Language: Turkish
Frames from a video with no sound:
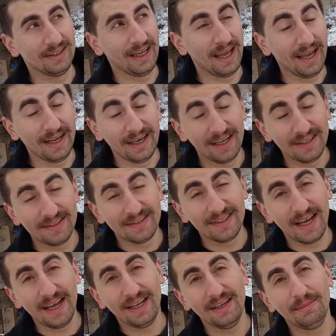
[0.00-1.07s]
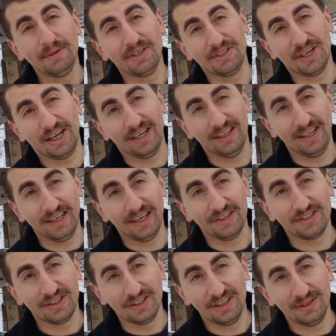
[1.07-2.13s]
eğlenceli bir şekilde
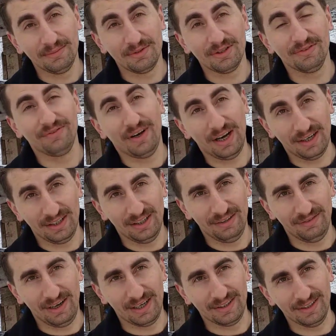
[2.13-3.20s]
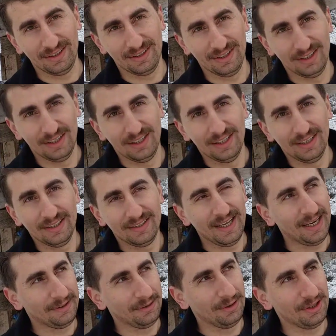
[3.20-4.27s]
geçirdiğimizin farkına vardık
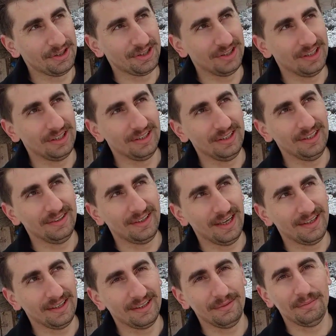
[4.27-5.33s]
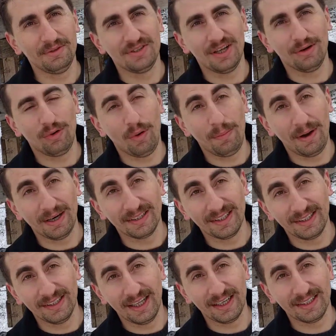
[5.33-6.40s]
teknolojinin, internetin bizden
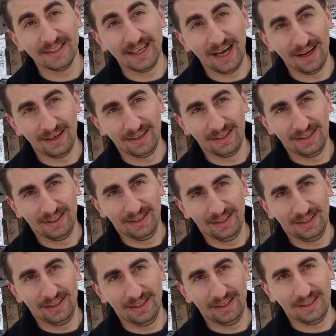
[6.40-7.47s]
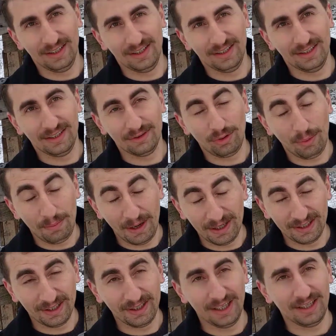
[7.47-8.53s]
kopardıklarına e,
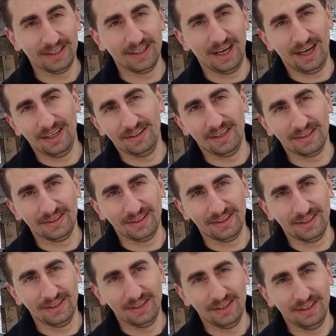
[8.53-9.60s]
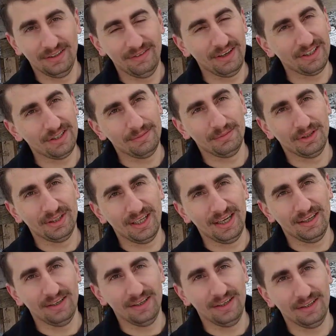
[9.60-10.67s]
kopardıklarını anladık. Ve şimdi de
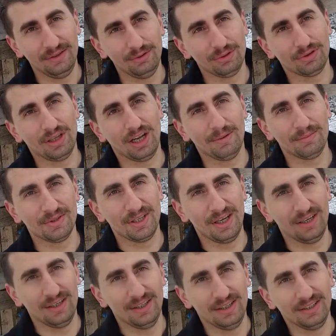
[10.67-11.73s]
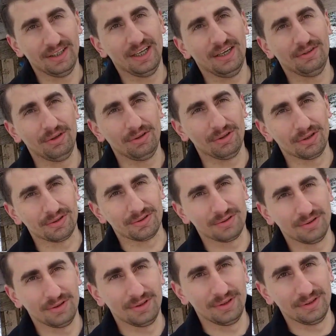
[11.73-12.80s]
yurtlarımıza geri dönüyoruz.
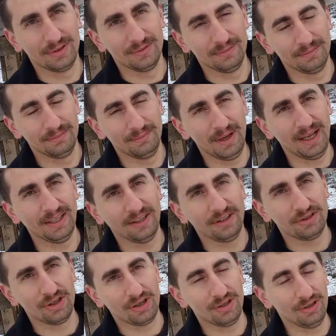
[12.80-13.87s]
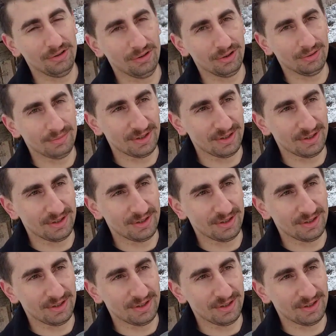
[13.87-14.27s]
Teşekkürler hocam. Ben de teşekkür ediyorum